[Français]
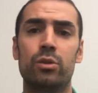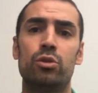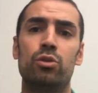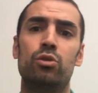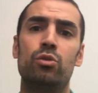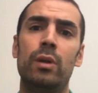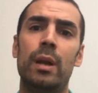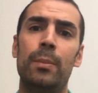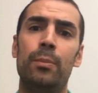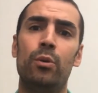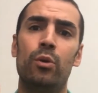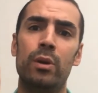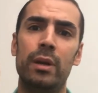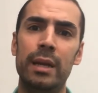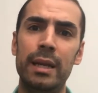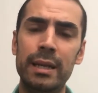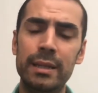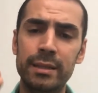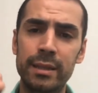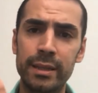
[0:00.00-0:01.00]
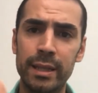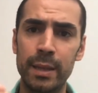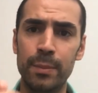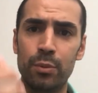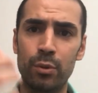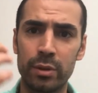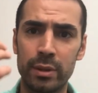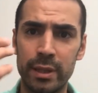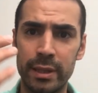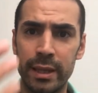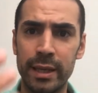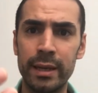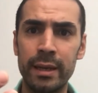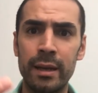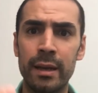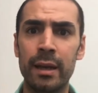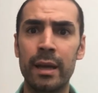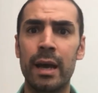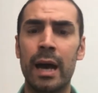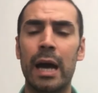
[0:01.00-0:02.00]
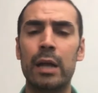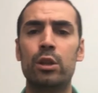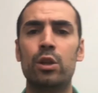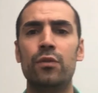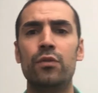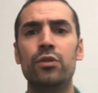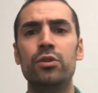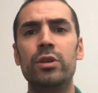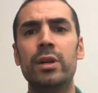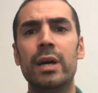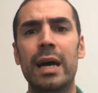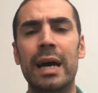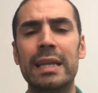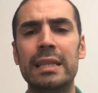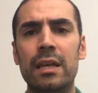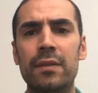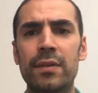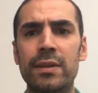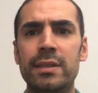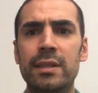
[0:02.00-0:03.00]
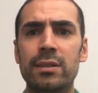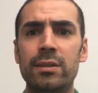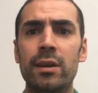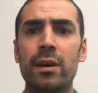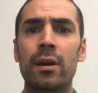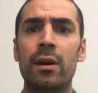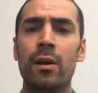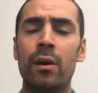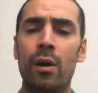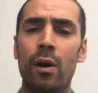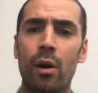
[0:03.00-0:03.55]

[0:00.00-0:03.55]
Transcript: que je suis là pour les aider, pour t'aider à devenir un investisseur